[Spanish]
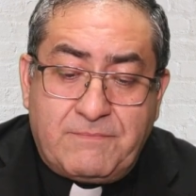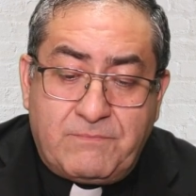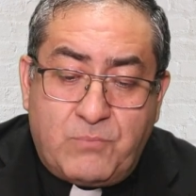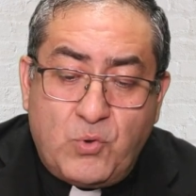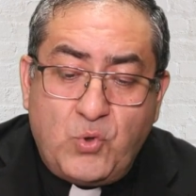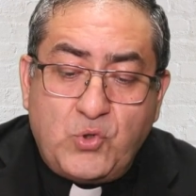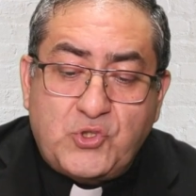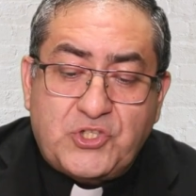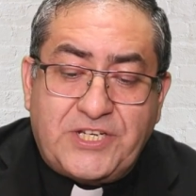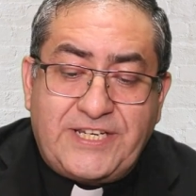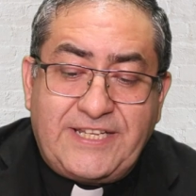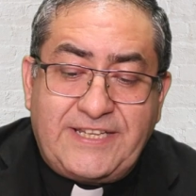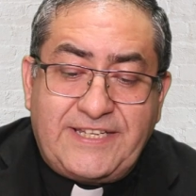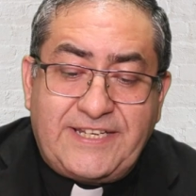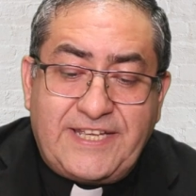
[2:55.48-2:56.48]

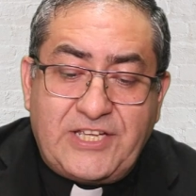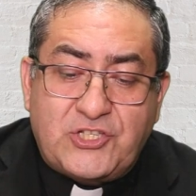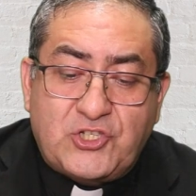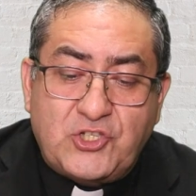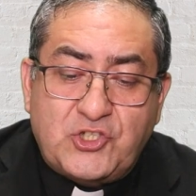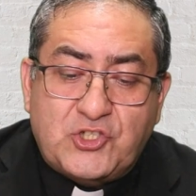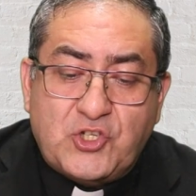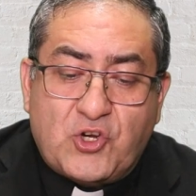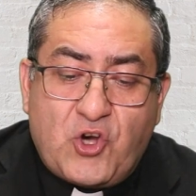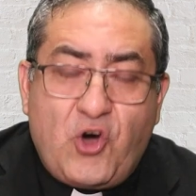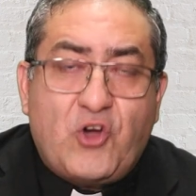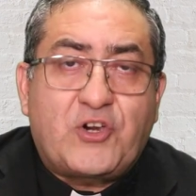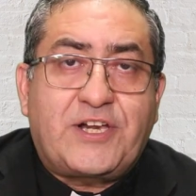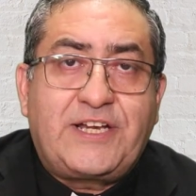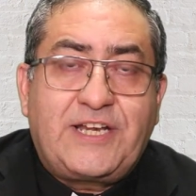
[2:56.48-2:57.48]
busquen el derecho y
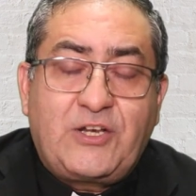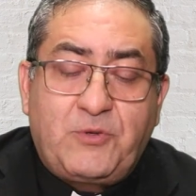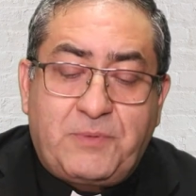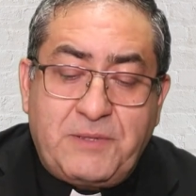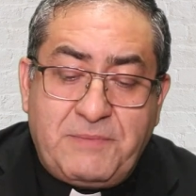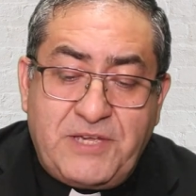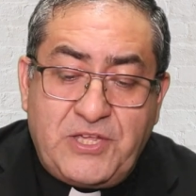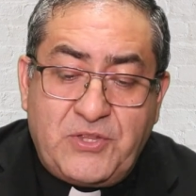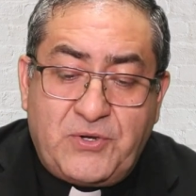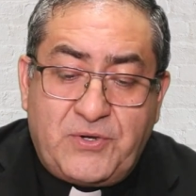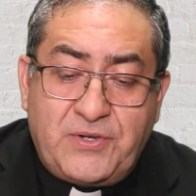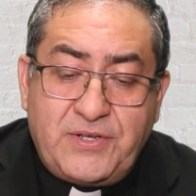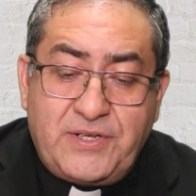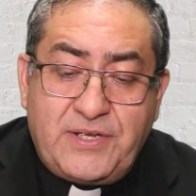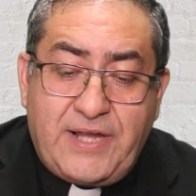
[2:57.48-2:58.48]
socorran al
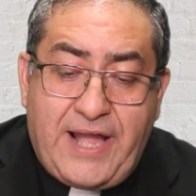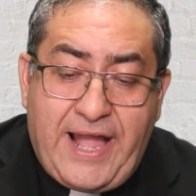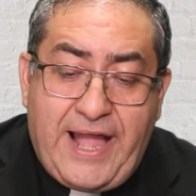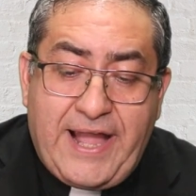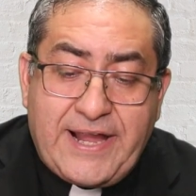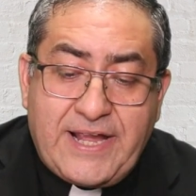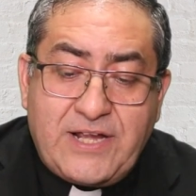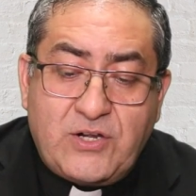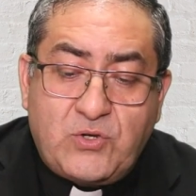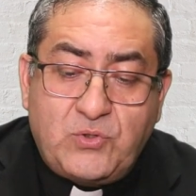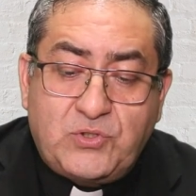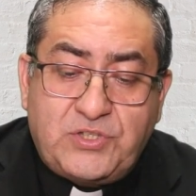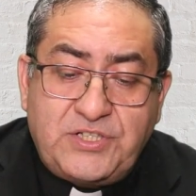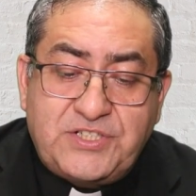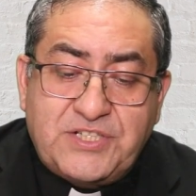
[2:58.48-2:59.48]
oprimido hagan
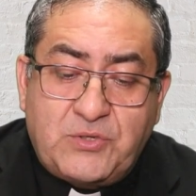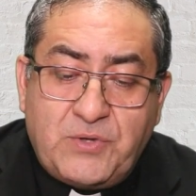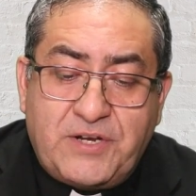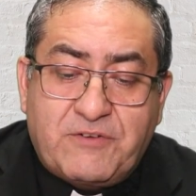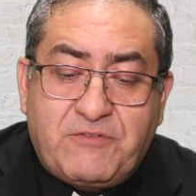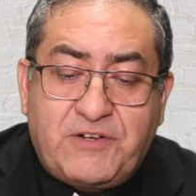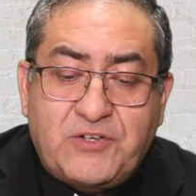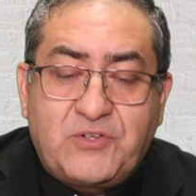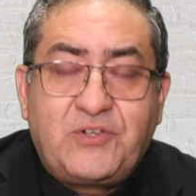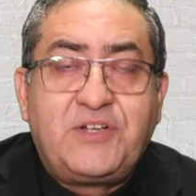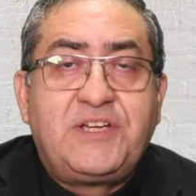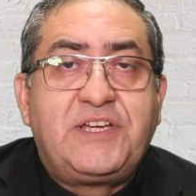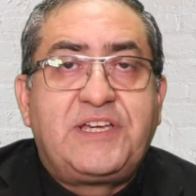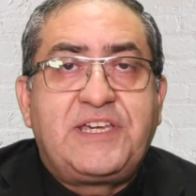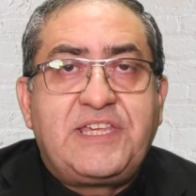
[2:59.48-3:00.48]
justicia al huérfano
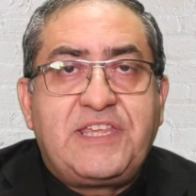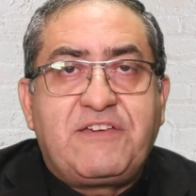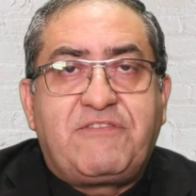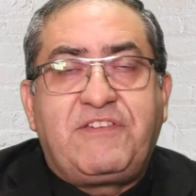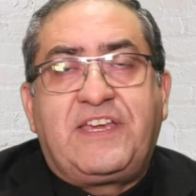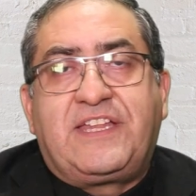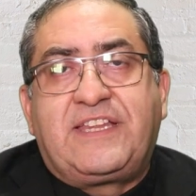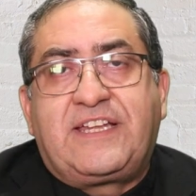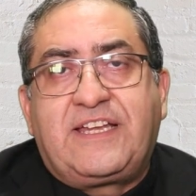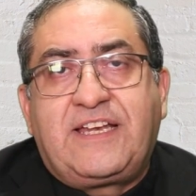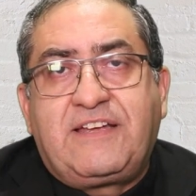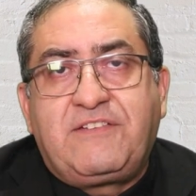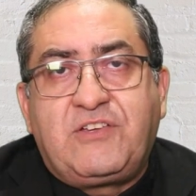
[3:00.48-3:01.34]
y defiendan a la